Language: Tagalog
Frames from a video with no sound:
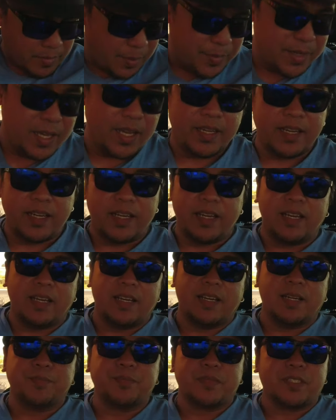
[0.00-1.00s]
Mamaya,
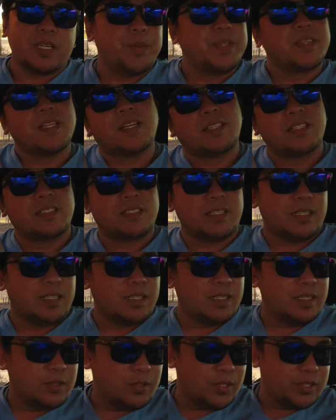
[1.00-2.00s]
uh, um, kapit natin
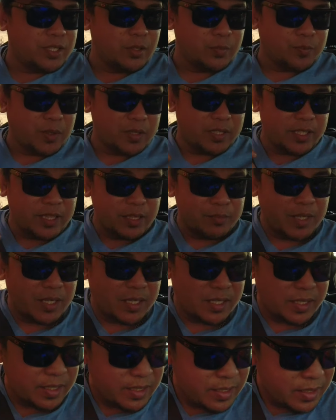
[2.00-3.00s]
sa kotse at pagdating ng
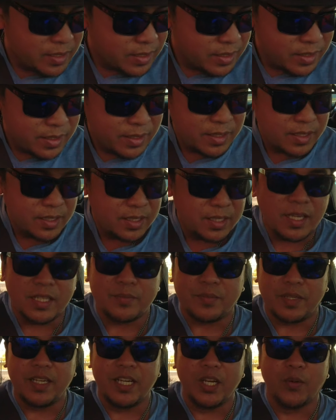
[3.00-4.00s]
bahay.
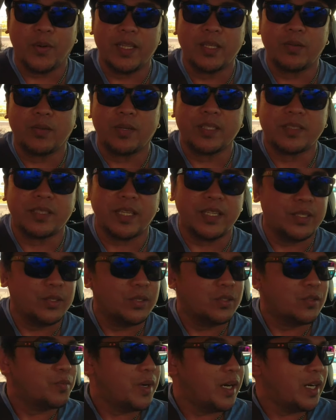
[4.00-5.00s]
At paliliwanag ko na sa
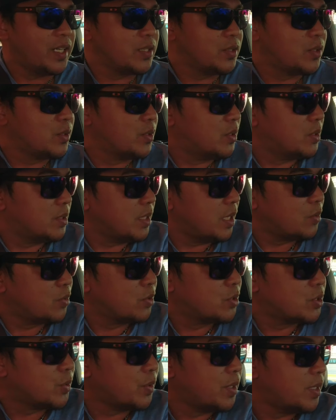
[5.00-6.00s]
inyo kung bakit ko
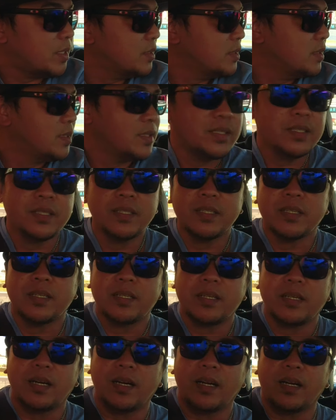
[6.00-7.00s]
nagustuhan
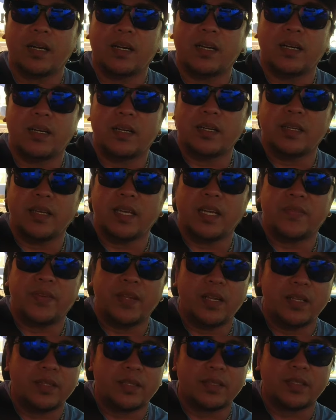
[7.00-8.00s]
ang uh, air
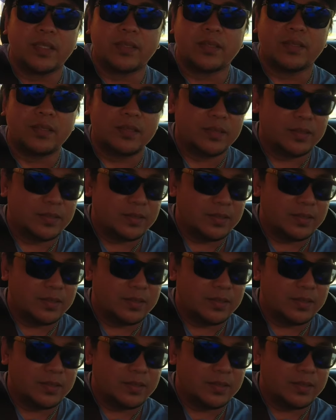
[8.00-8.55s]
filter na to.